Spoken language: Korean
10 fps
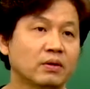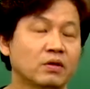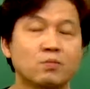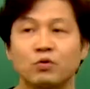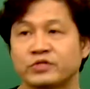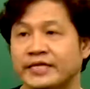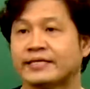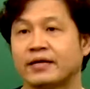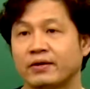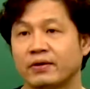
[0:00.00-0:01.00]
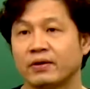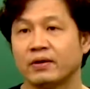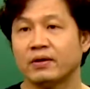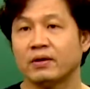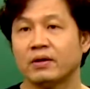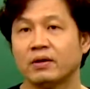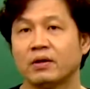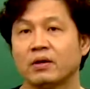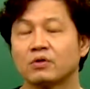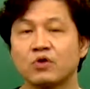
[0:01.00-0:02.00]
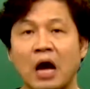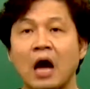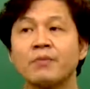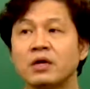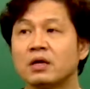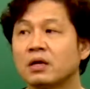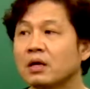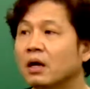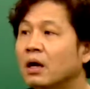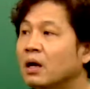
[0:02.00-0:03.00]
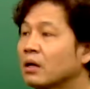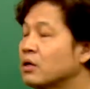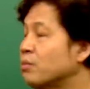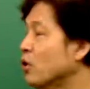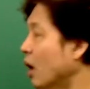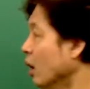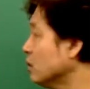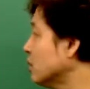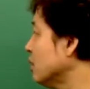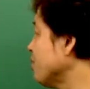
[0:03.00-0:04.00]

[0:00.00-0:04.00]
연봉 세잖아요. 근데 감히 그 연봉 억대를